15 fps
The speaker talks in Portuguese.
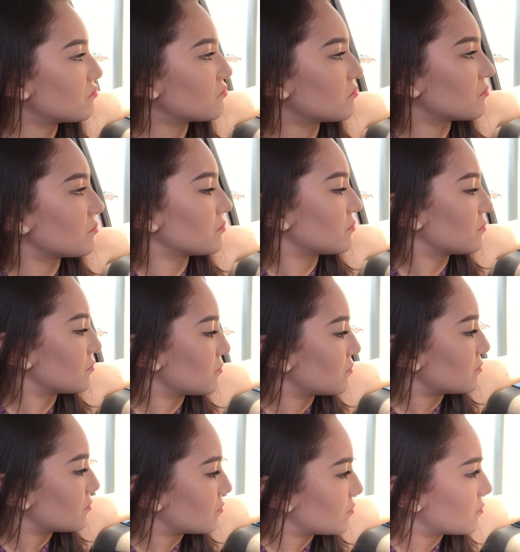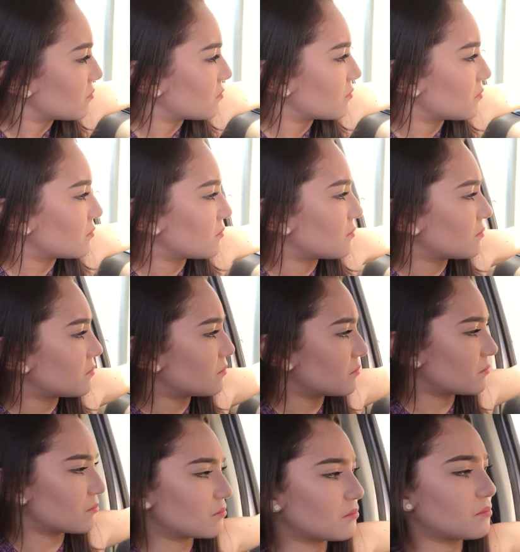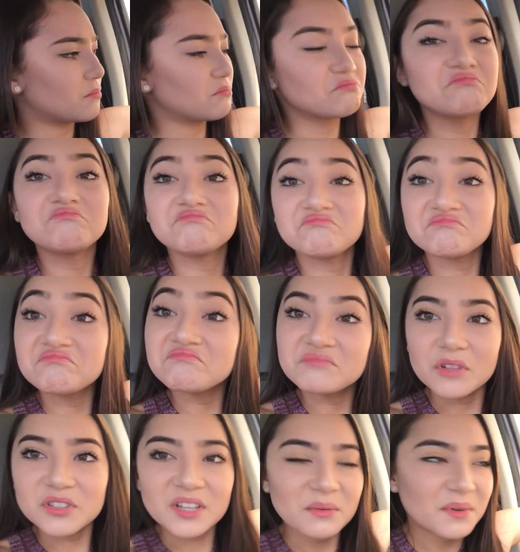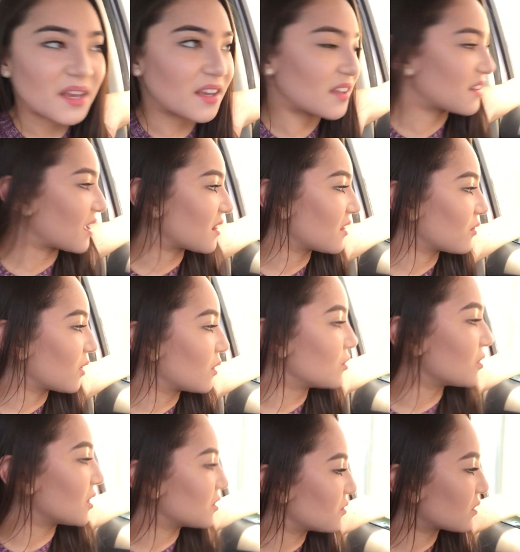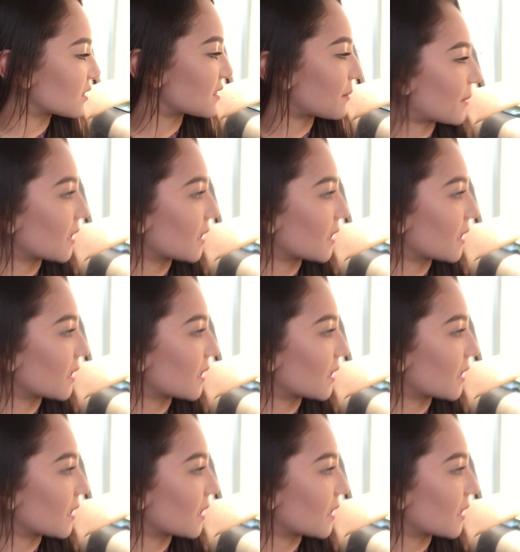Erro de leitura. Repita a operação. Não sei porque que tá dando erro de leitura essa